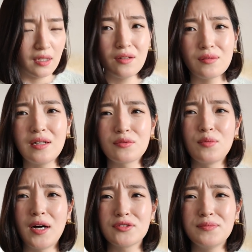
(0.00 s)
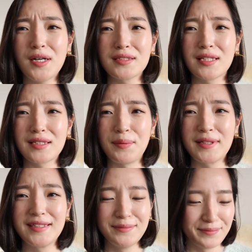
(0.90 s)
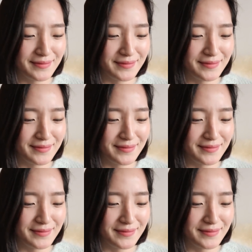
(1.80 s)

아, 이거 너무 아줌마 같았다, 방금.